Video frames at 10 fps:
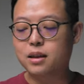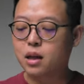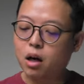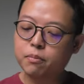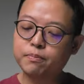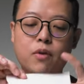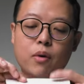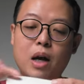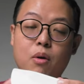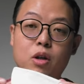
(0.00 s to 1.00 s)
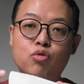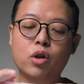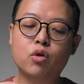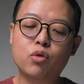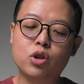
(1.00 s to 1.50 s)
始了哈。风味开关的
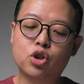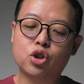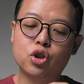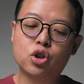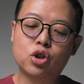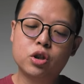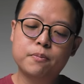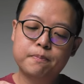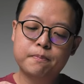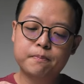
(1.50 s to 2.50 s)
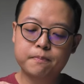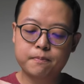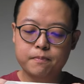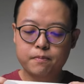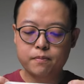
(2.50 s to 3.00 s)
专用滤纸，
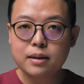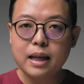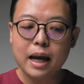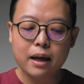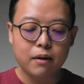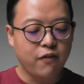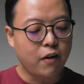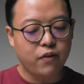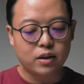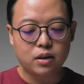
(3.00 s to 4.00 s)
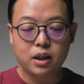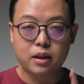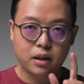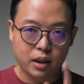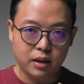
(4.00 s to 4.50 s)
在放粉之前
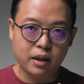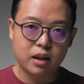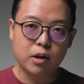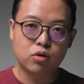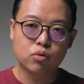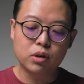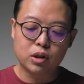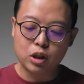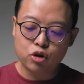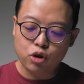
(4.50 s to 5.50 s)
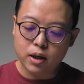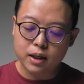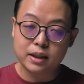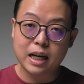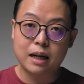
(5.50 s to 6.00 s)
呢，一定要特别注意，先确
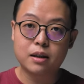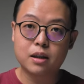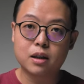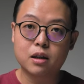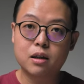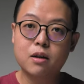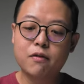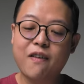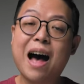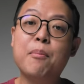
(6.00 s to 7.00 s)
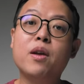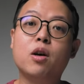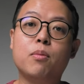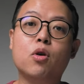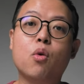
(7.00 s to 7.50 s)
认一下你的阀门
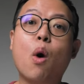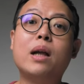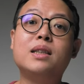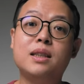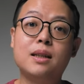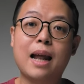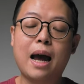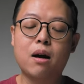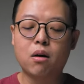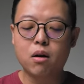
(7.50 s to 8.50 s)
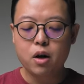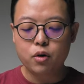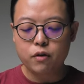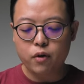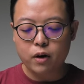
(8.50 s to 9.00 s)
有没有关起来哈。
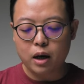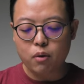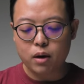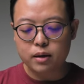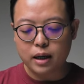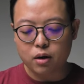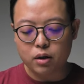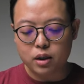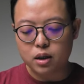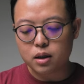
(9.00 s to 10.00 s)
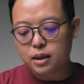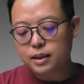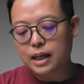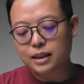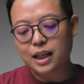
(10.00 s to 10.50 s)
因为风味开关呢，它有一个
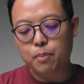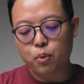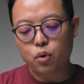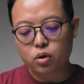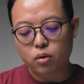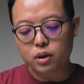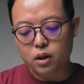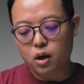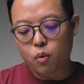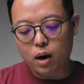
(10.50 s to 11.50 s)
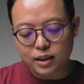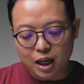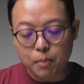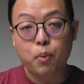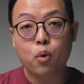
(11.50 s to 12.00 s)
上下波动的哈，往
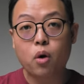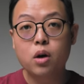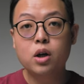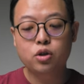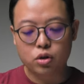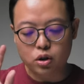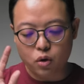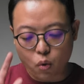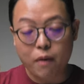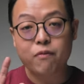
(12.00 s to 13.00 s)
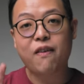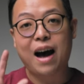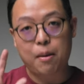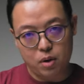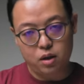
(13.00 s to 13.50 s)
上拨就是关
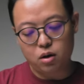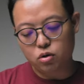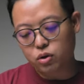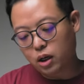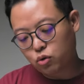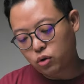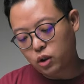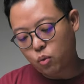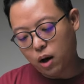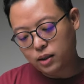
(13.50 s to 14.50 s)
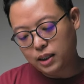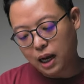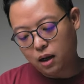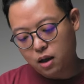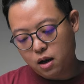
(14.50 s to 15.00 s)
阀门哈，所以要注意往
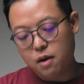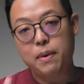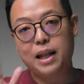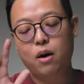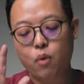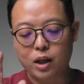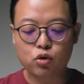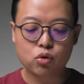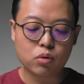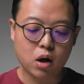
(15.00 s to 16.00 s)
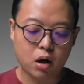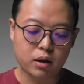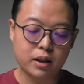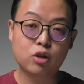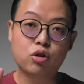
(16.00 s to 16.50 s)
上把它关住哈，
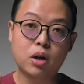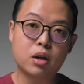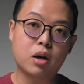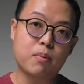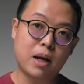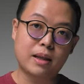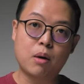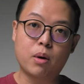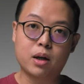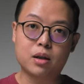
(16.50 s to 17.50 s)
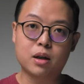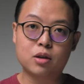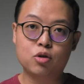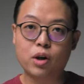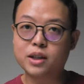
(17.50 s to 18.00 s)
一定要确认哦，不然待会可
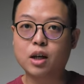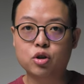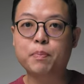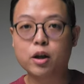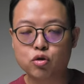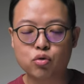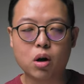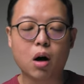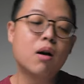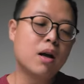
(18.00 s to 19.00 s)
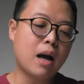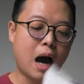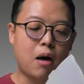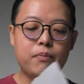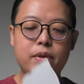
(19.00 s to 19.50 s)
能水一下去就悲剧喽。
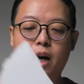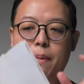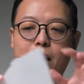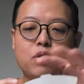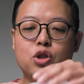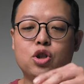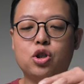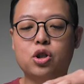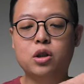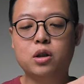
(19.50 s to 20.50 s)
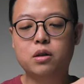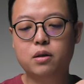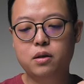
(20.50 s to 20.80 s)
好，然后把滤纸。